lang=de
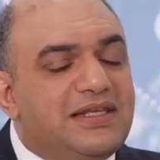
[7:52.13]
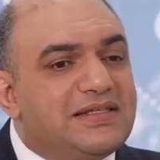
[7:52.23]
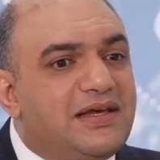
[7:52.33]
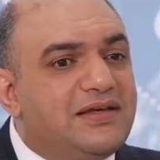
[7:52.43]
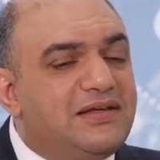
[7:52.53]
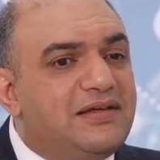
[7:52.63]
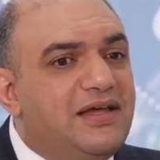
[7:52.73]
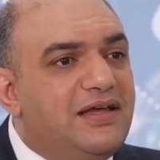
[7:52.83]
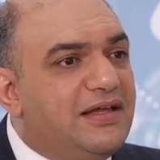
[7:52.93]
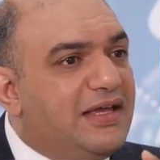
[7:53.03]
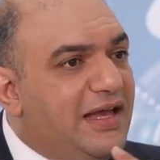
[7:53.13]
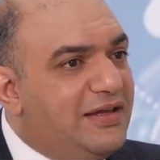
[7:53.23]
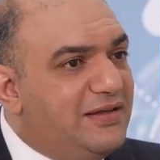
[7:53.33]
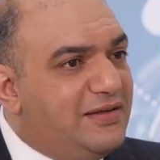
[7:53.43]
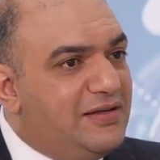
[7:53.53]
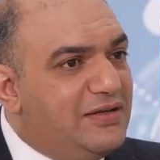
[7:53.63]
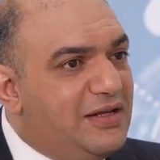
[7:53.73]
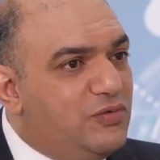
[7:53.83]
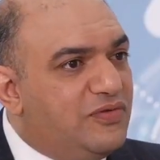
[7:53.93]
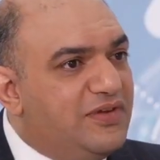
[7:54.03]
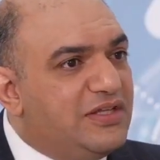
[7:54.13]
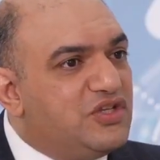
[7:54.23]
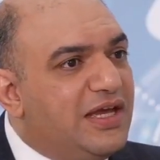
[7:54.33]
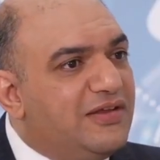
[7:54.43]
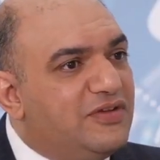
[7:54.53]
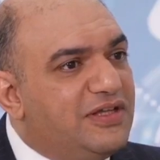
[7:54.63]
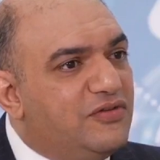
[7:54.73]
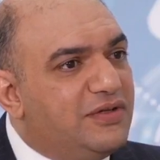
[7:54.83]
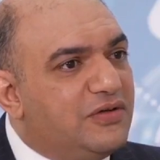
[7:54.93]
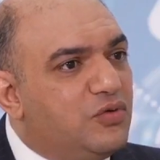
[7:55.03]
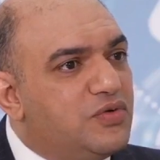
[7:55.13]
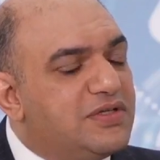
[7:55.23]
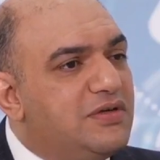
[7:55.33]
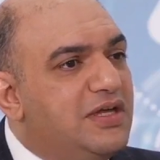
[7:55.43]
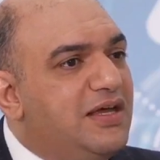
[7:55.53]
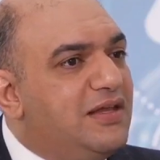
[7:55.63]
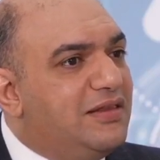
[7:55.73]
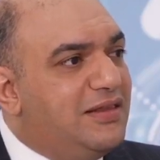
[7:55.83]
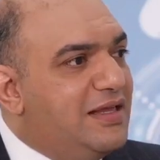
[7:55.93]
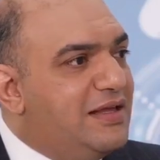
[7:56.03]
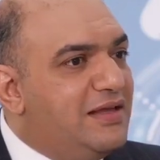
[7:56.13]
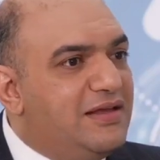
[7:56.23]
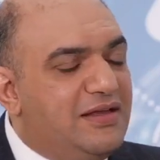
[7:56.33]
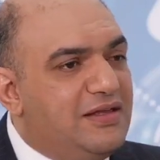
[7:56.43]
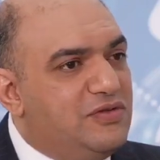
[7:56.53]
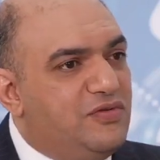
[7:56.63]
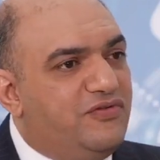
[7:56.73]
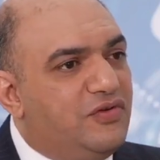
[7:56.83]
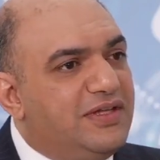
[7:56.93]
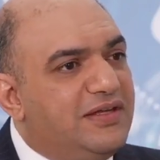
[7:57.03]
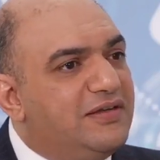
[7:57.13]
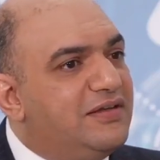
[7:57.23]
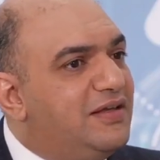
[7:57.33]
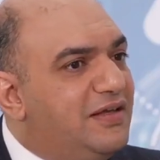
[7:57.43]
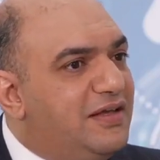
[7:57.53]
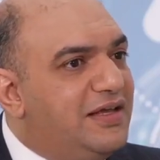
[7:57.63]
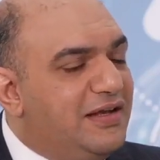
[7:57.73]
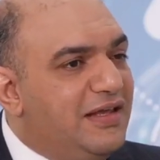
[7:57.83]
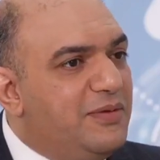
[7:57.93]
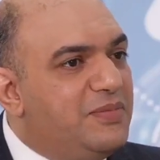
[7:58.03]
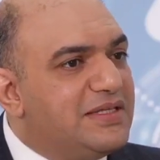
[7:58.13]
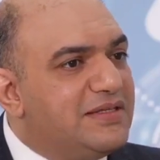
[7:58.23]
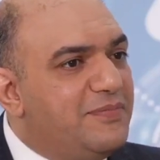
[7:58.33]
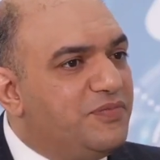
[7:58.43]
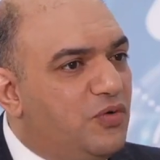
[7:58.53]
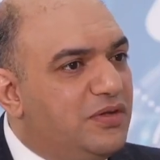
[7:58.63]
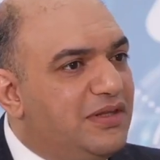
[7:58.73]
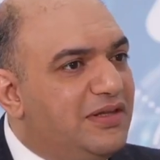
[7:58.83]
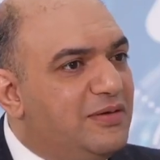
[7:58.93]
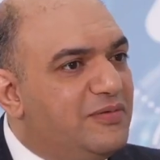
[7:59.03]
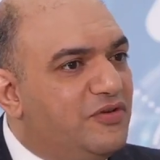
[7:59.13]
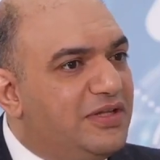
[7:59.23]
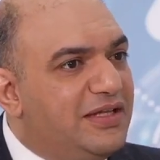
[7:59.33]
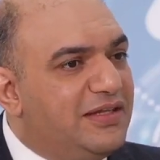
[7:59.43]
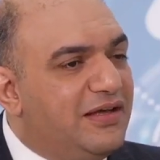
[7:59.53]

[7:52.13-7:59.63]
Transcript: die Sache keine Notwendigkeit für die der äh, sofortige äh, Ergebnisse und äh, von den